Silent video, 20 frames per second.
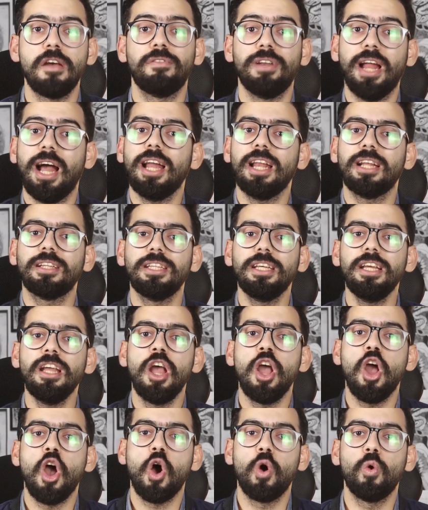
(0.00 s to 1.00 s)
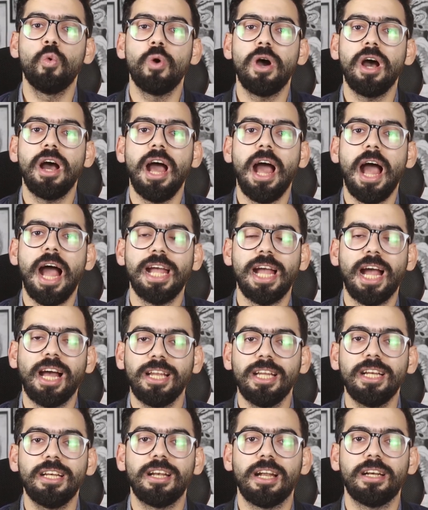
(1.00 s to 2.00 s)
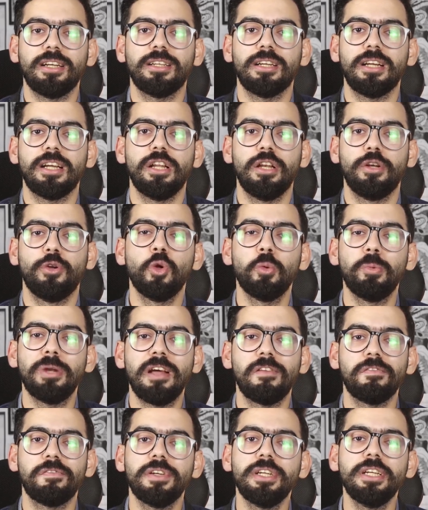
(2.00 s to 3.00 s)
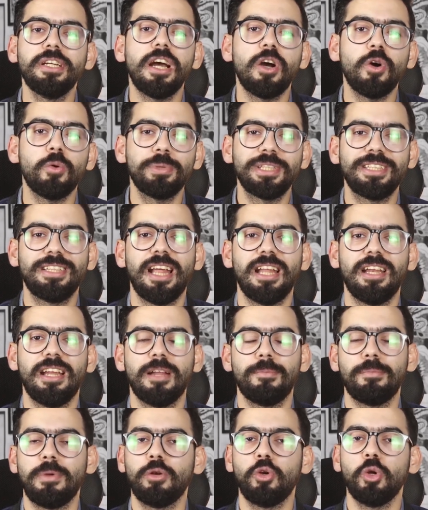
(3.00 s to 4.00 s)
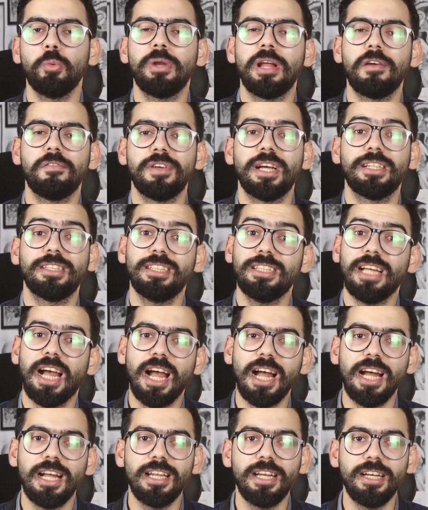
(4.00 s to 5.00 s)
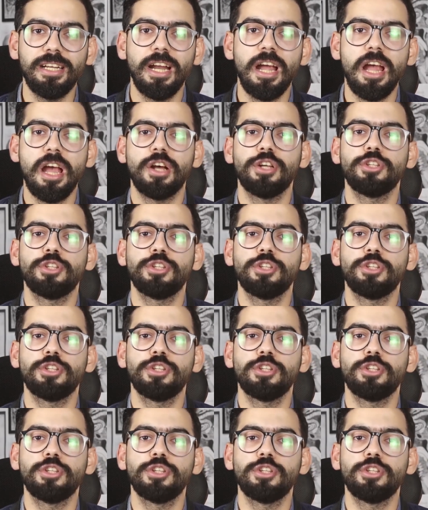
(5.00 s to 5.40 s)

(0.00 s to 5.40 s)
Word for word: في الحاله دي هو هيعالج لك الجيوب الانفيه وبالتالي لما الجيوب الانفيه تتعالج